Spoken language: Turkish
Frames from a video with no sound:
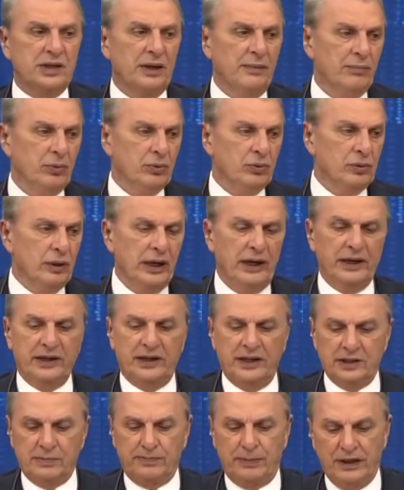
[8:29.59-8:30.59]

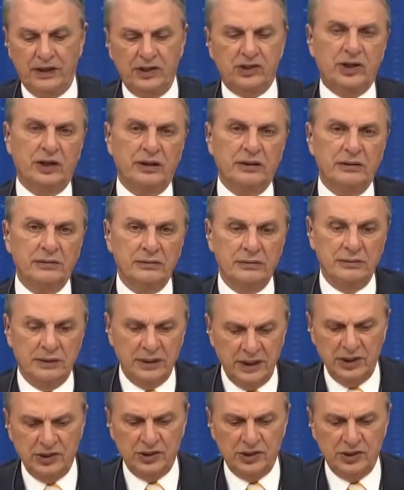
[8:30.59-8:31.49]
İstanbul'da herkes perişan